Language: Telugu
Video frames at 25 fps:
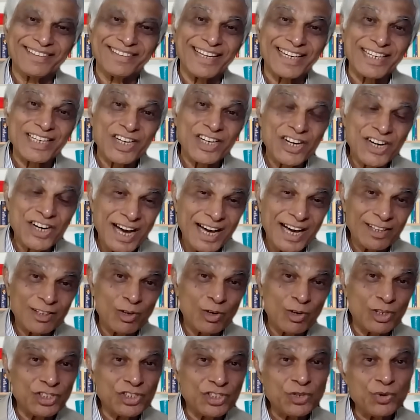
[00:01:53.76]
దక్షిణాది
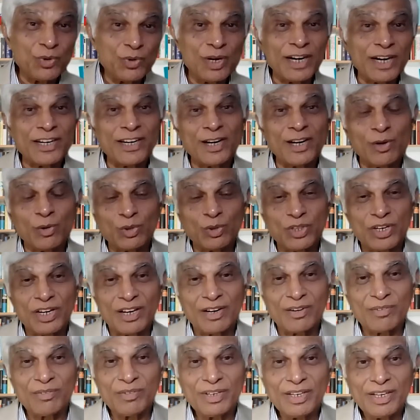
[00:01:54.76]
నుంచి కూడా అటెండ్
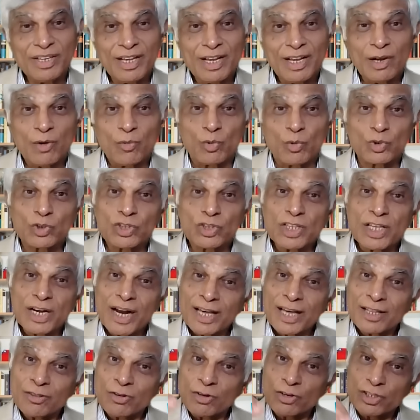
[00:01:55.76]
అవుతున్నారు
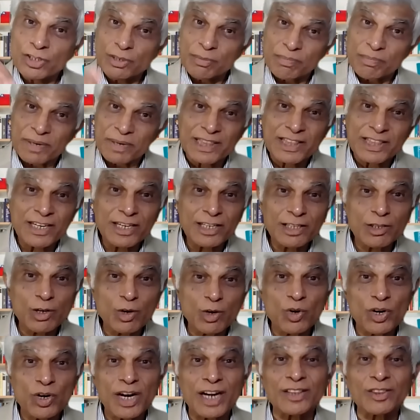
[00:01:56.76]
ఉత్తరాది నుంచి ప్రతినిధులు
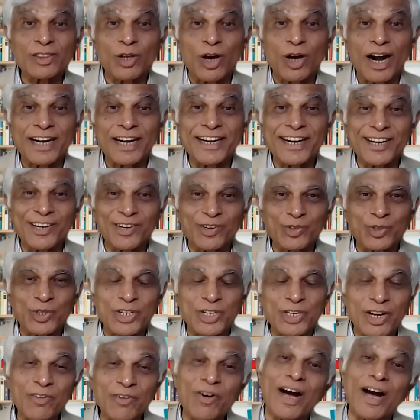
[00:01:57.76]
కూడా అటెండ్
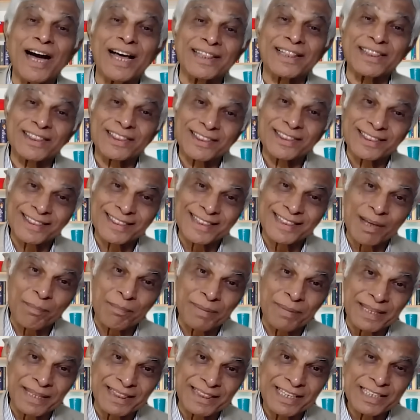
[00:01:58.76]
అవుతున్నారు అంత
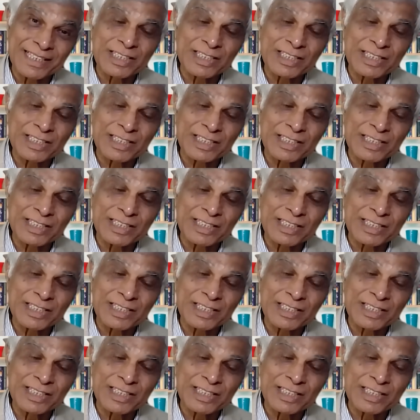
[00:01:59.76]
పెద్ద